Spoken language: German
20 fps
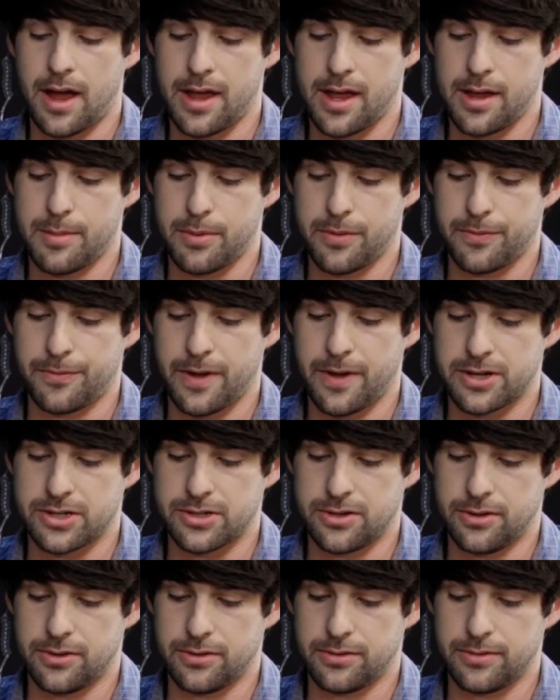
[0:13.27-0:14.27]
ich kein
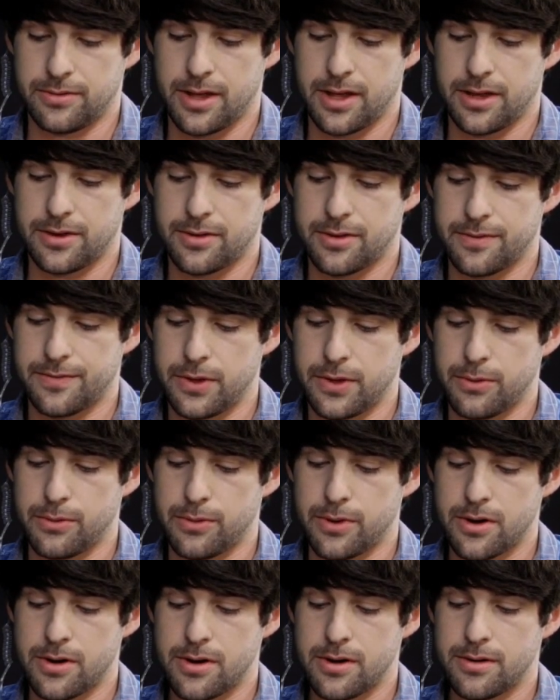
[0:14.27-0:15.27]
professioneller Interviewer